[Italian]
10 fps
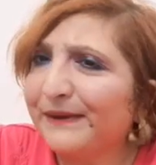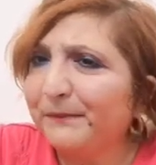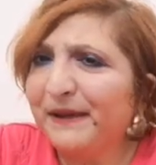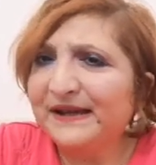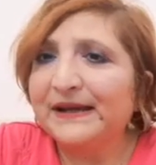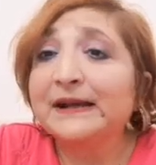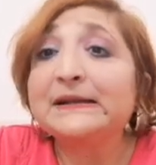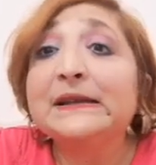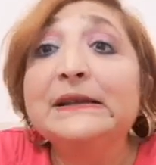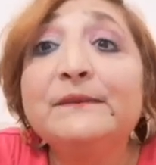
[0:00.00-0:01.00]
va bene
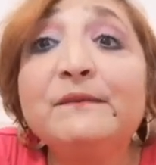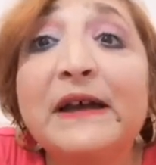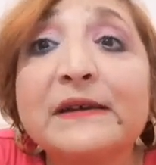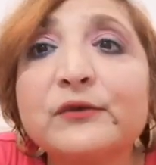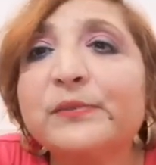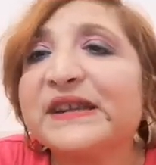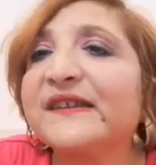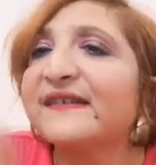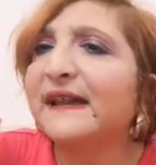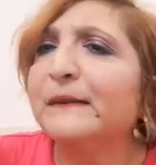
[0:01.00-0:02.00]
anche in inverno
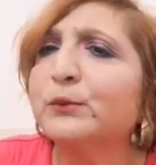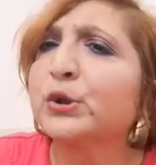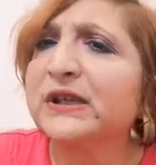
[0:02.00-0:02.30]
perché siamo